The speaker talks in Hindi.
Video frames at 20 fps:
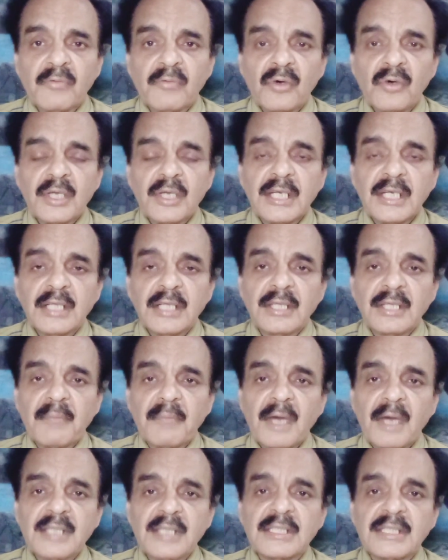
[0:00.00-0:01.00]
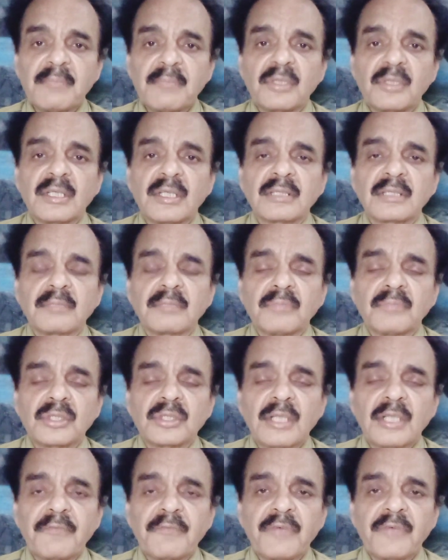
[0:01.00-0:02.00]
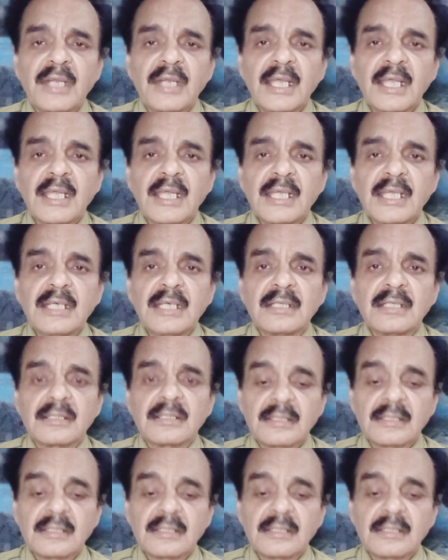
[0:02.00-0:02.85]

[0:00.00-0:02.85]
वो इन इकदाम से मुतनफ़र है इन